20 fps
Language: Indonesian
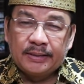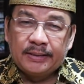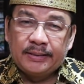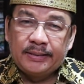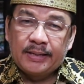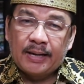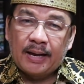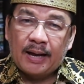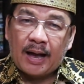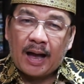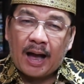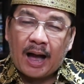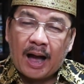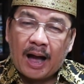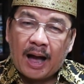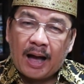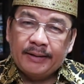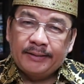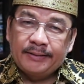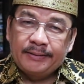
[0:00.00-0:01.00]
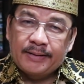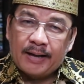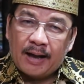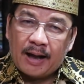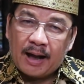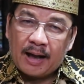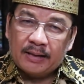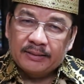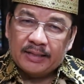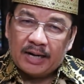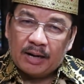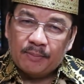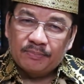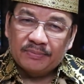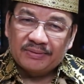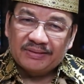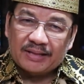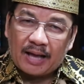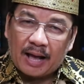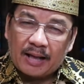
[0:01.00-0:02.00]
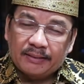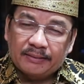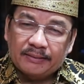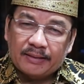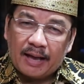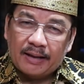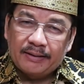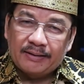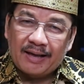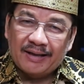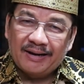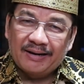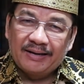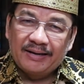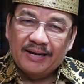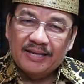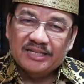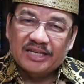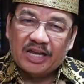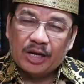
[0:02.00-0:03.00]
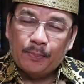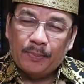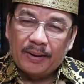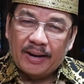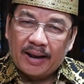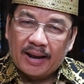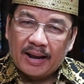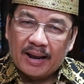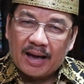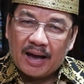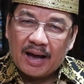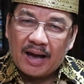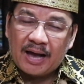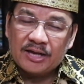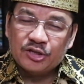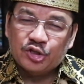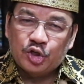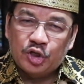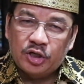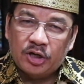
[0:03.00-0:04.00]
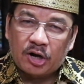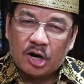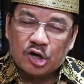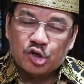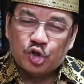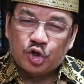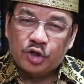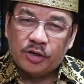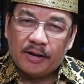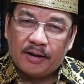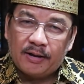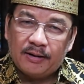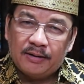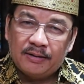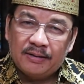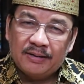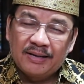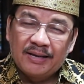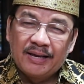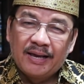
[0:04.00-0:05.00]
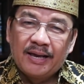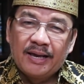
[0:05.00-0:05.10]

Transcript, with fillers: ia ada dalam tatanan diskriminasi rasial,